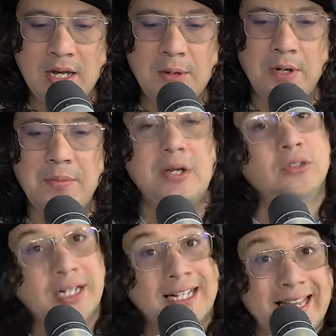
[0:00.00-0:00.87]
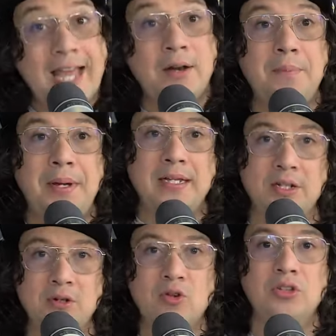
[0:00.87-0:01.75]
pues me contrataron para hacer
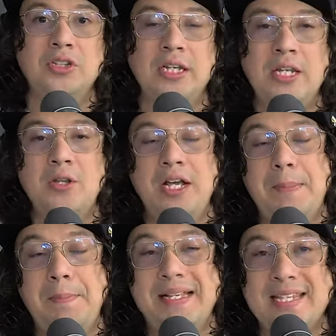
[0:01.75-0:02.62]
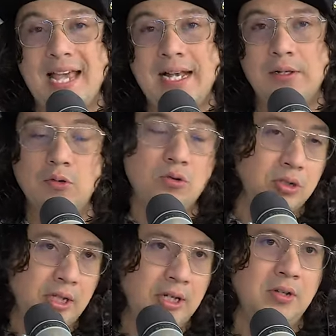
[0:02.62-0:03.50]
un contenido en especial, un
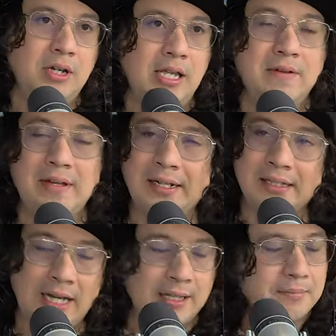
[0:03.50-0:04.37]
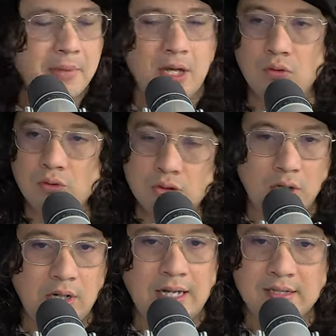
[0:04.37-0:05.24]
contenido que de verdad me
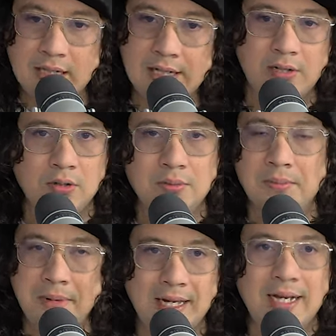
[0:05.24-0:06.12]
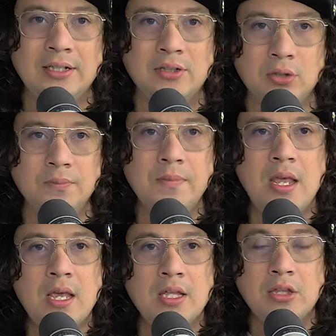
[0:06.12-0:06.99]
gustó hacerlo, me encantó,
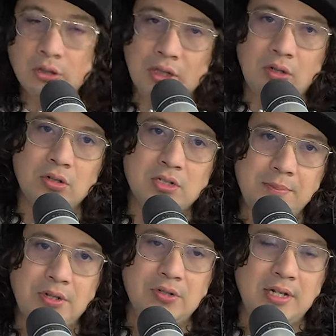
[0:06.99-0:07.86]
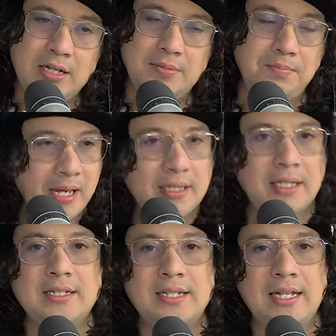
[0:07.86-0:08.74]
donde conocí personas bien
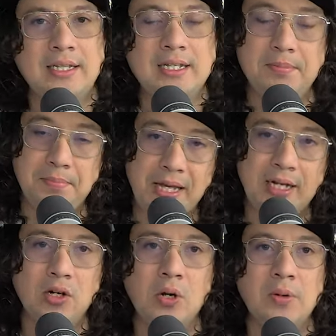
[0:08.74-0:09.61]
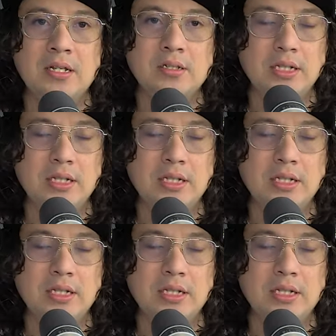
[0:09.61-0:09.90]
interesantes, bien nobles